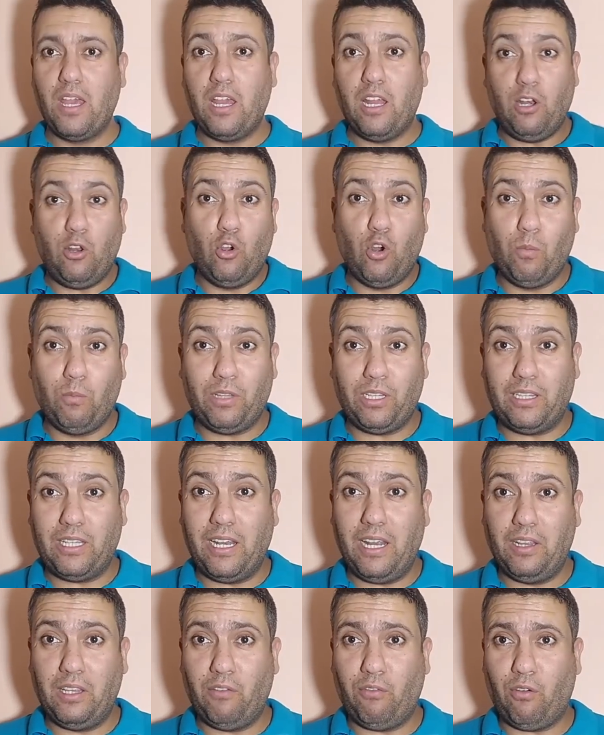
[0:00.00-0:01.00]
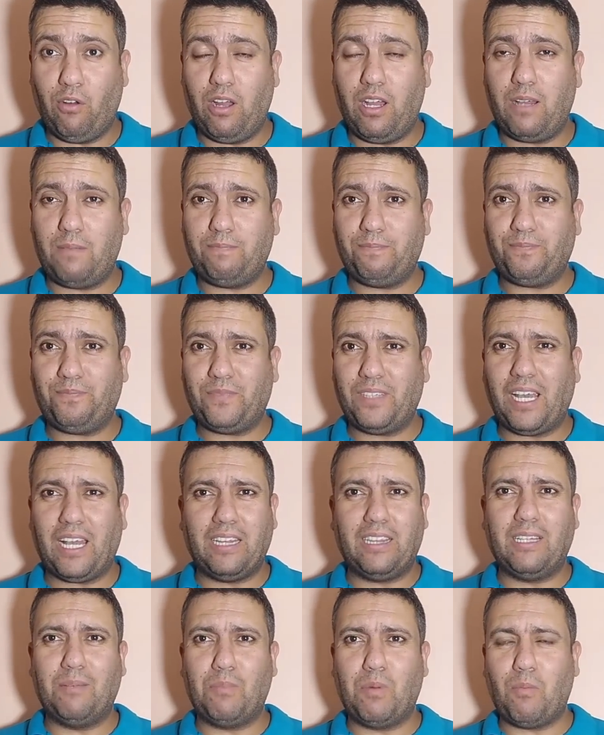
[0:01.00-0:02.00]
اليوم ضد نادي فولهام
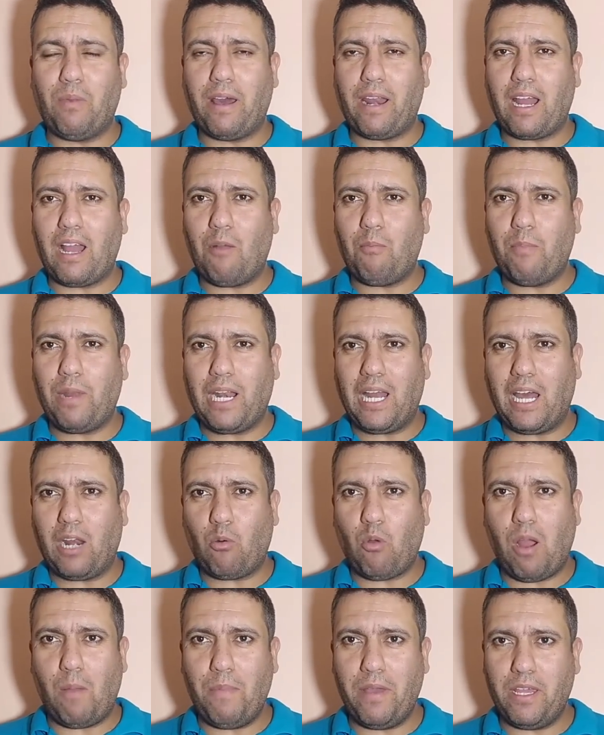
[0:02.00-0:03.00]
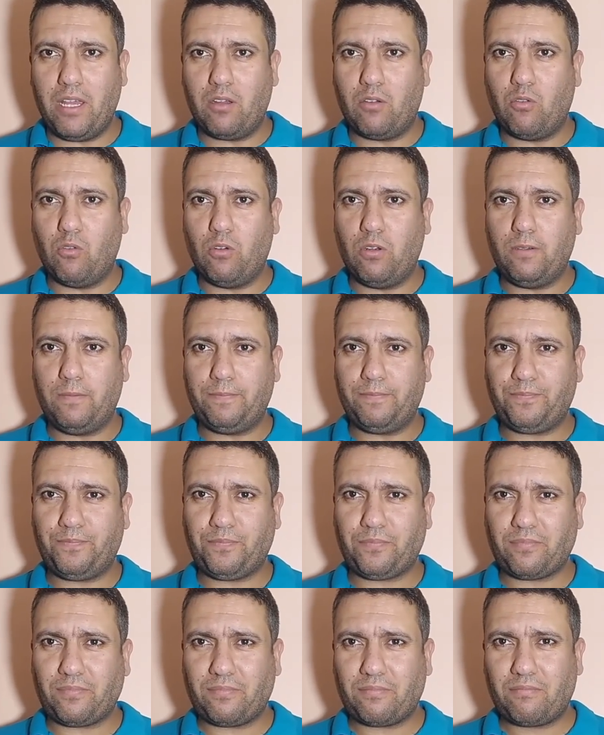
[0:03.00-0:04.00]
قدم مباراه من اروع ما يكون
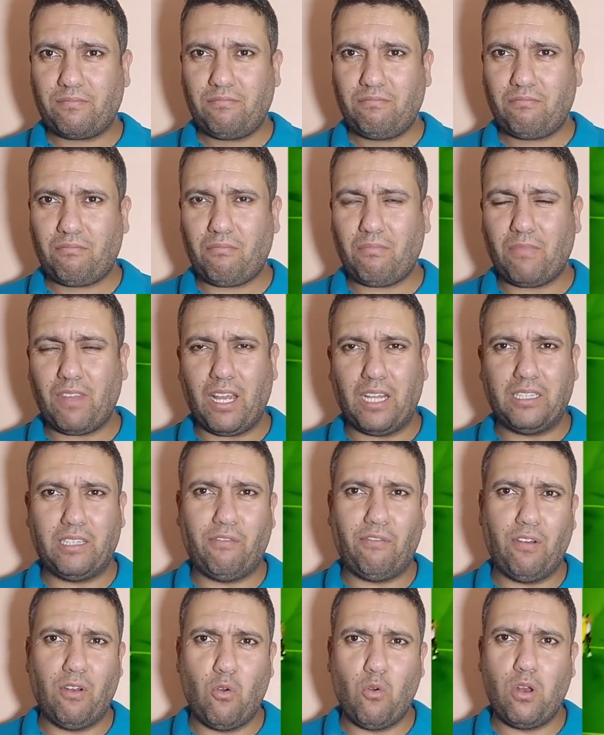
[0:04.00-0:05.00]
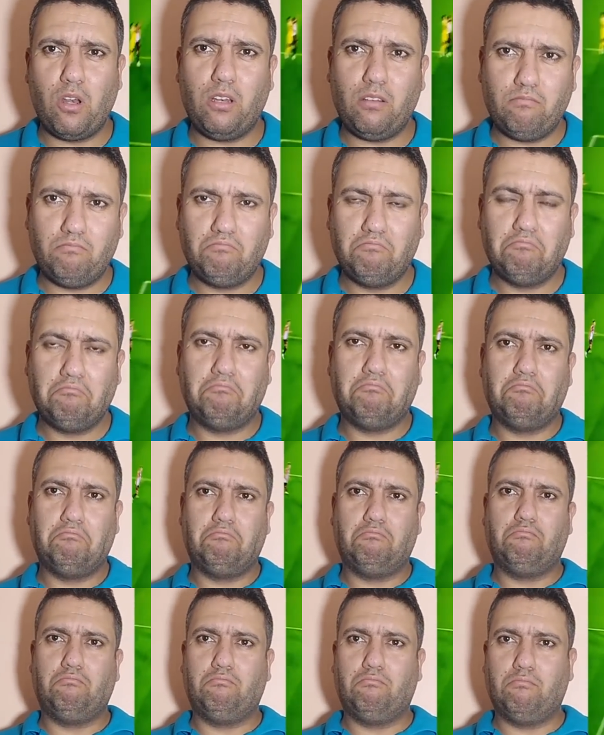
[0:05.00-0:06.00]
هدف الاول
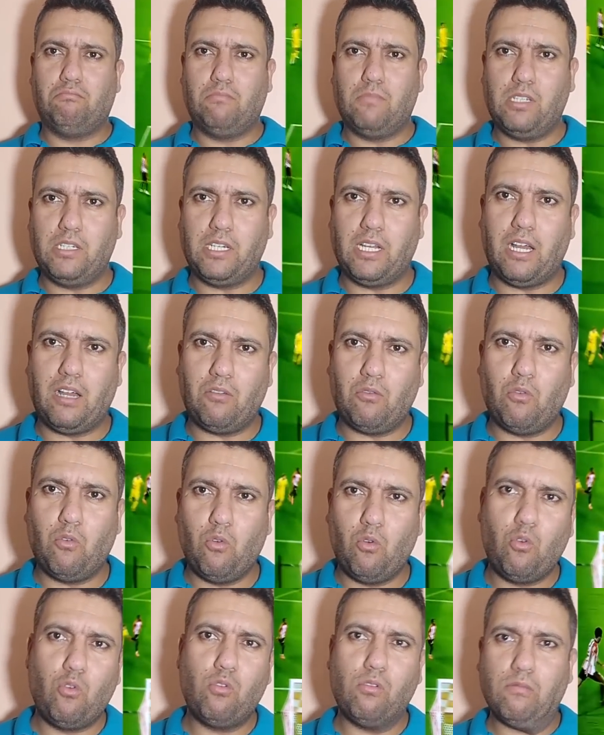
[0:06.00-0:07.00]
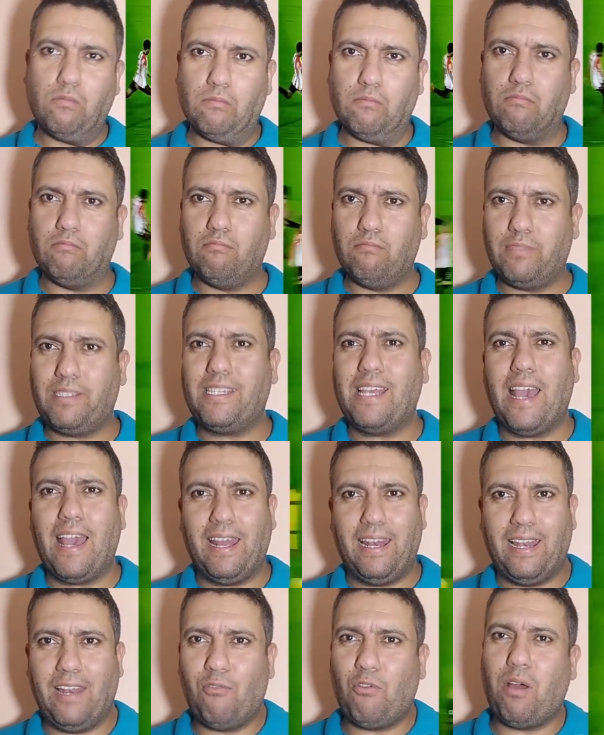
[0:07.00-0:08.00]
جا نقولوا
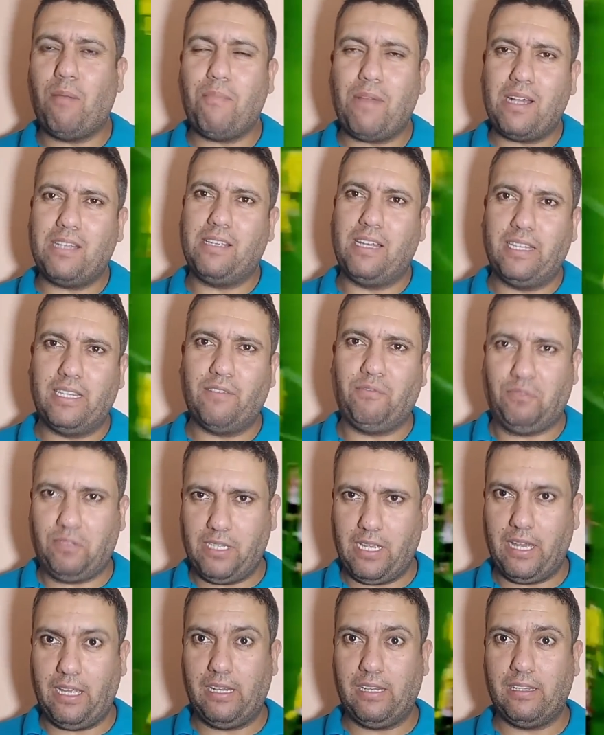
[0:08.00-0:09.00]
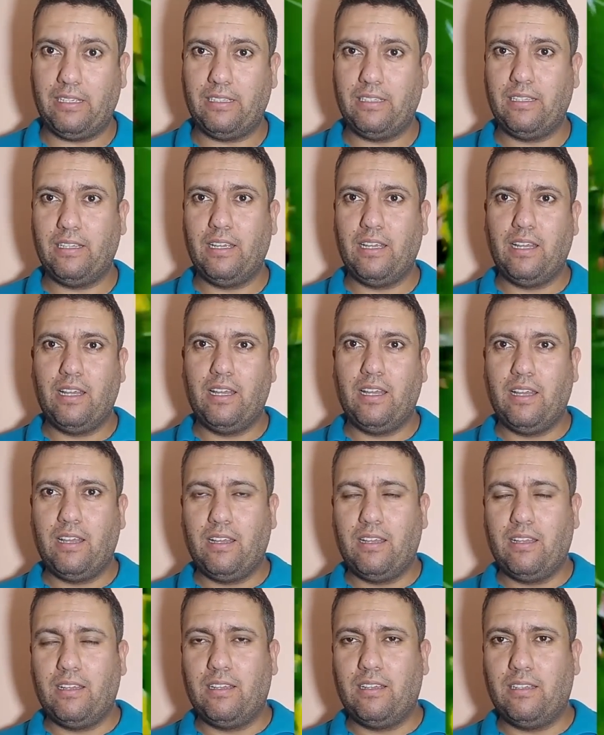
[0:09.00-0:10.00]
سهل نوعا ما هدف سهل
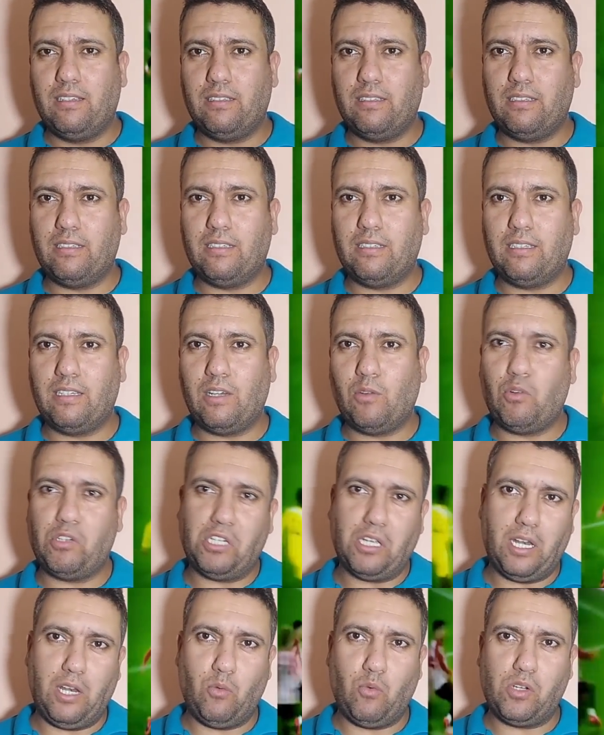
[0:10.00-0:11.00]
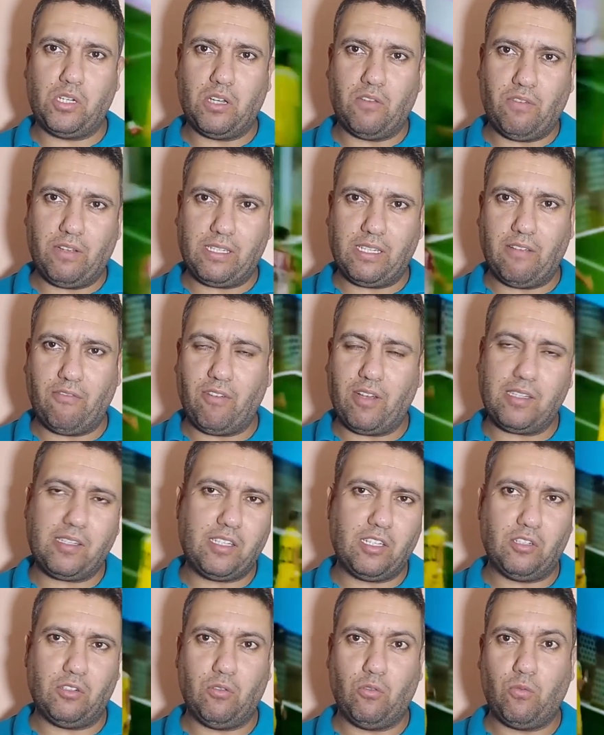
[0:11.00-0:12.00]
أه وجه لوجه فاص
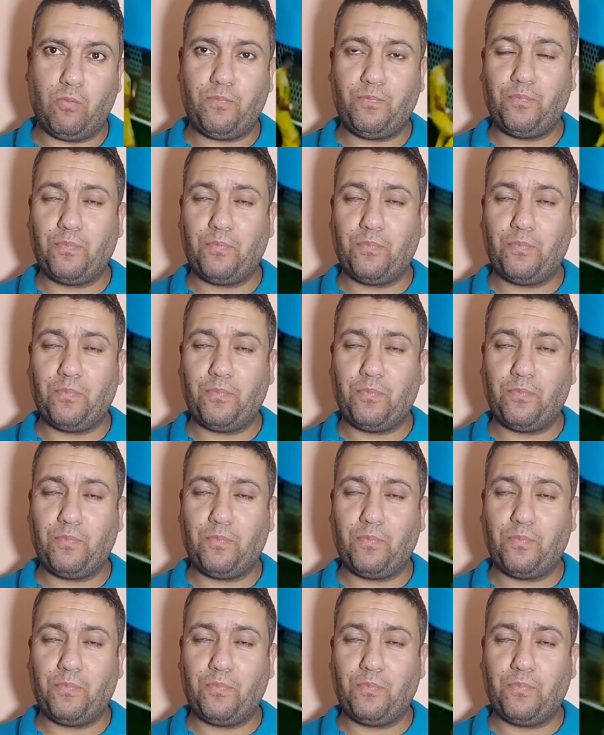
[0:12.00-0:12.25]
فاص سجلوا